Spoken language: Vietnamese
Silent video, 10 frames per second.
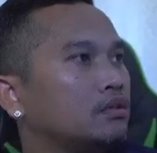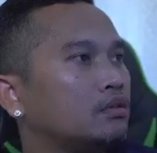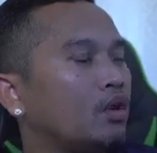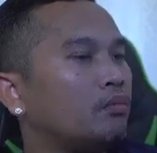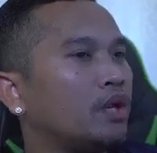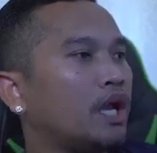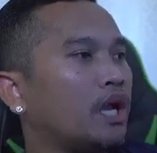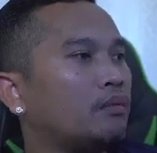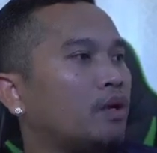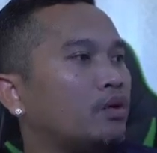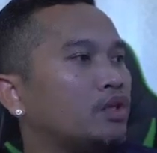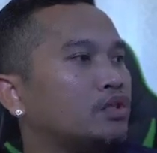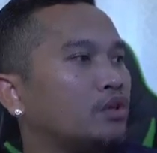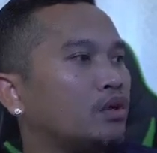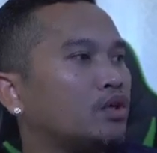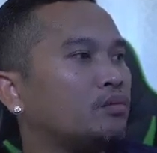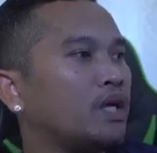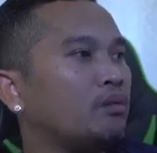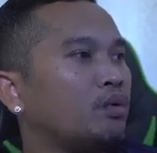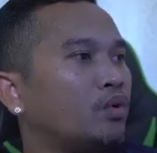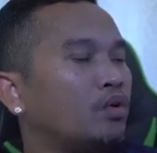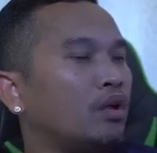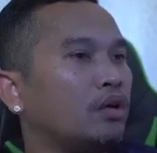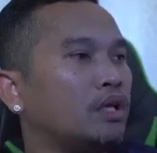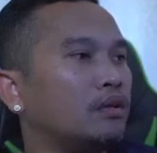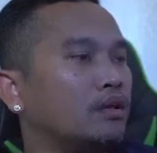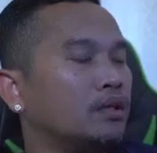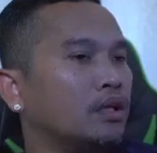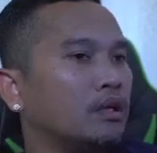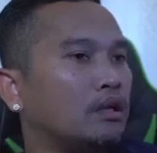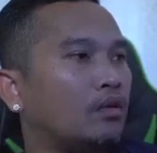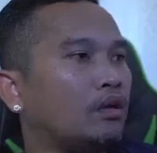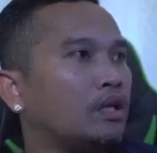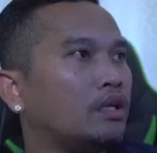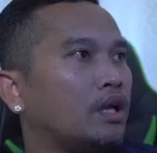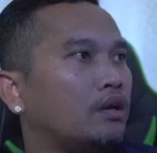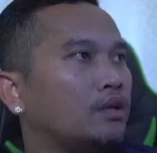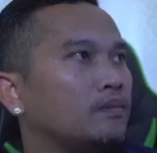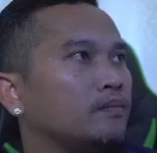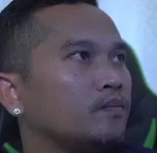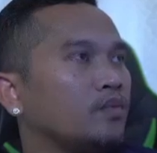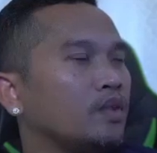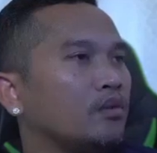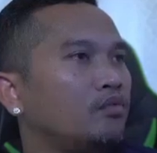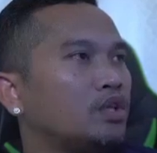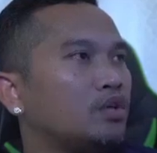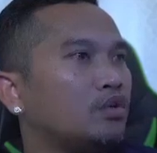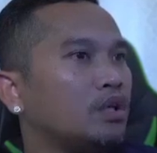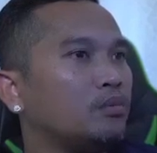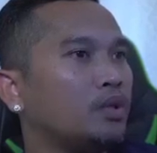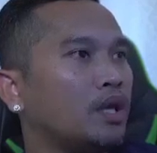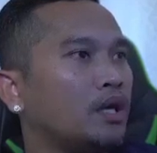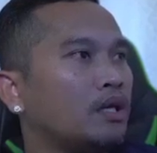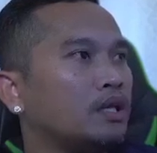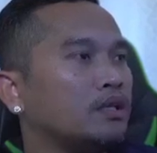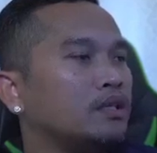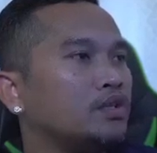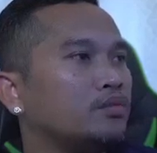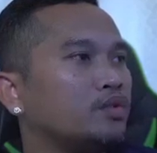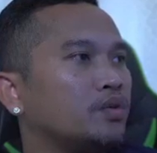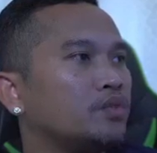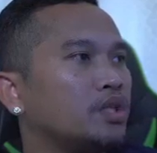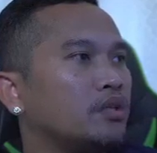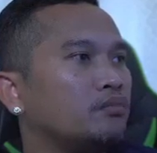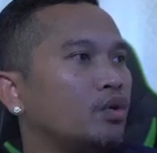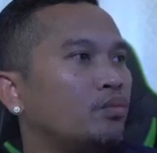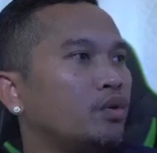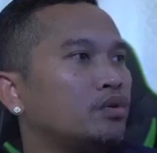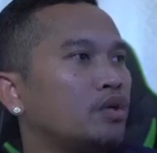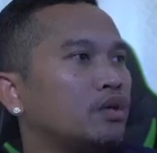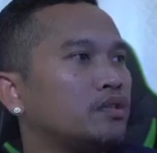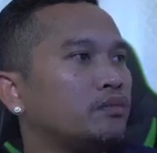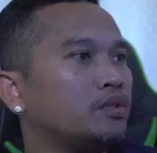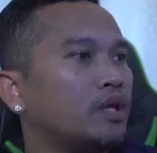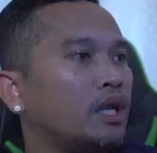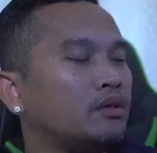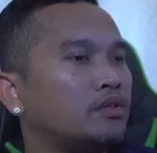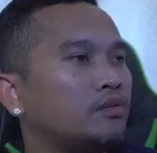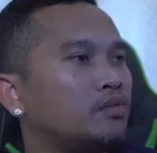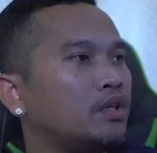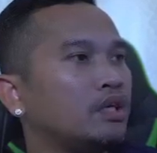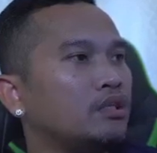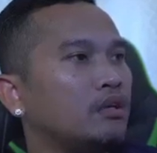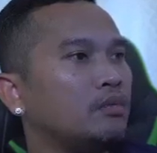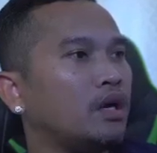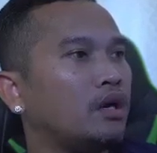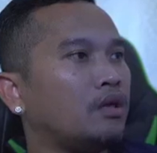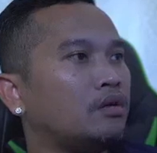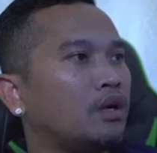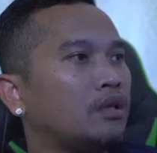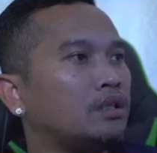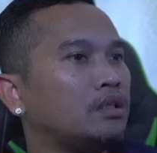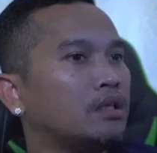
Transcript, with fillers: thầm đá máu install thầm đá bóng bóng login login thôi vì cho tập tiền đi subscription bóng ôn trong subscribe và subscribe tới bà ad có ad tới